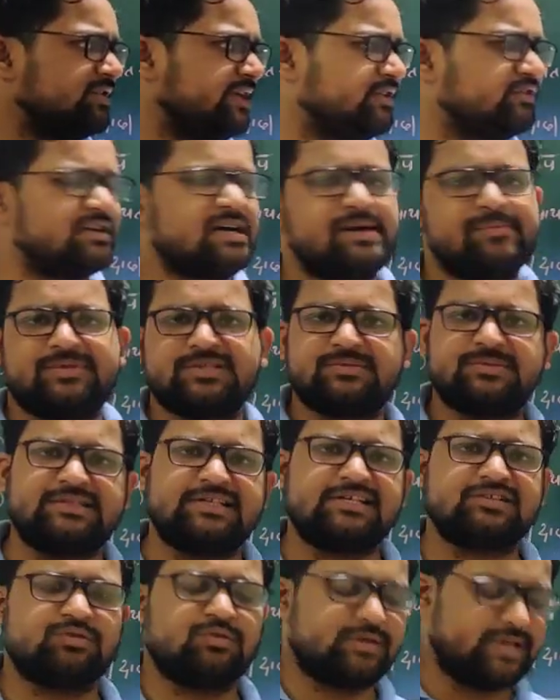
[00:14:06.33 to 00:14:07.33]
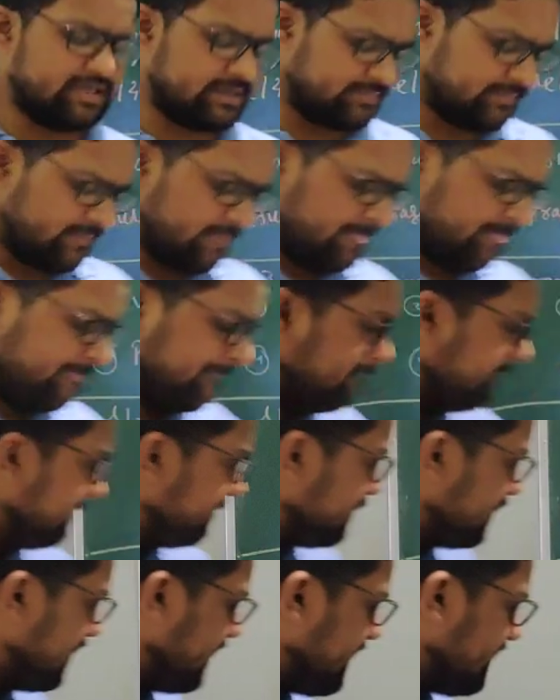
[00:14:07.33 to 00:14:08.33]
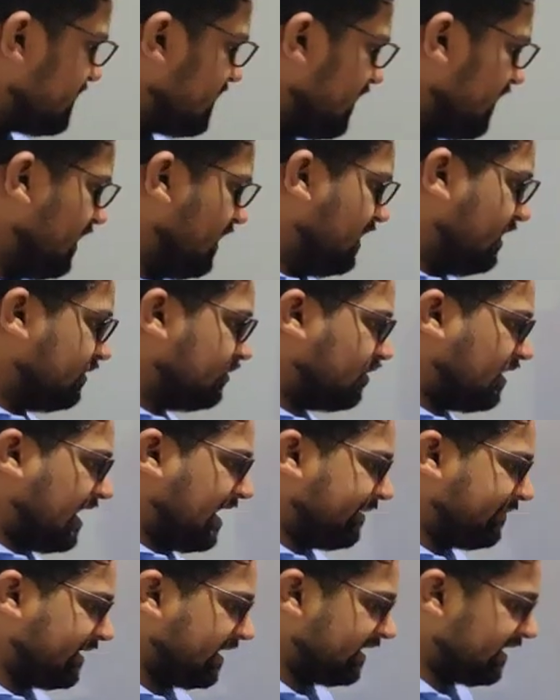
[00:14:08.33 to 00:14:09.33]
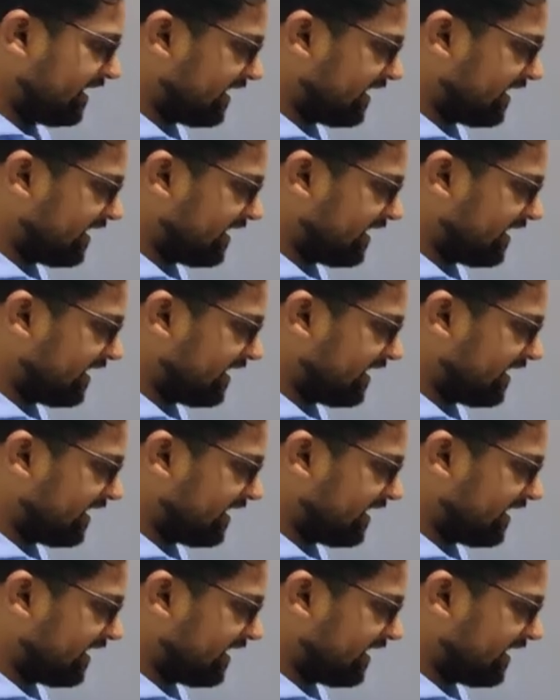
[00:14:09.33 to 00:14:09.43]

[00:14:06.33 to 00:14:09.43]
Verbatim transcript: होता है तो आपस में दस हो गया ठीक है जी तो आप ये